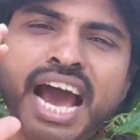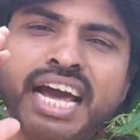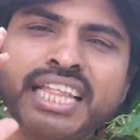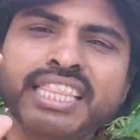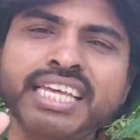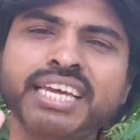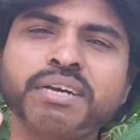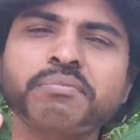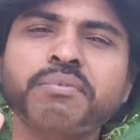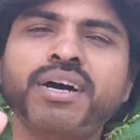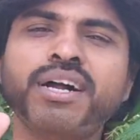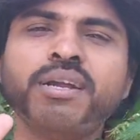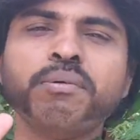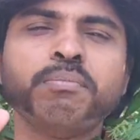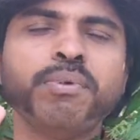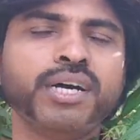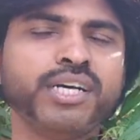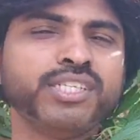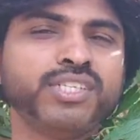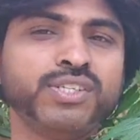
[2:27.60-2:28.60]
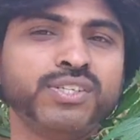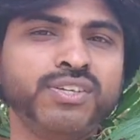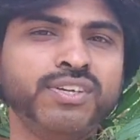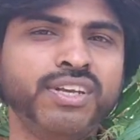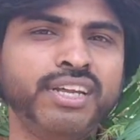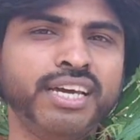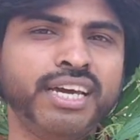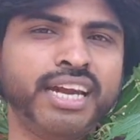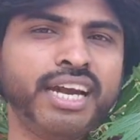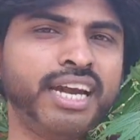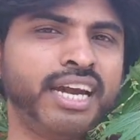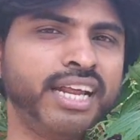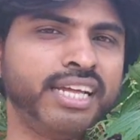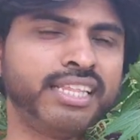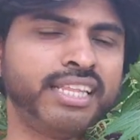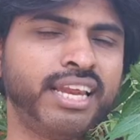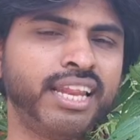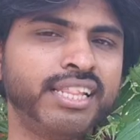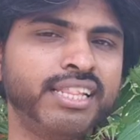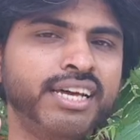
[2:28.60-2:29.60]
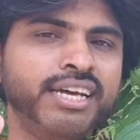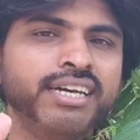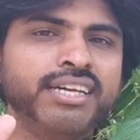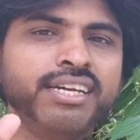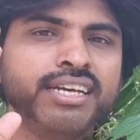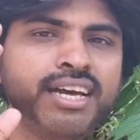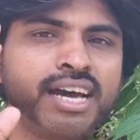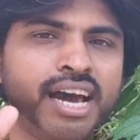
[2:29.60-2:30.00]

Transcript: அதிகமான பாசிட்டிவ் இருக்கிற இடத்துல தான்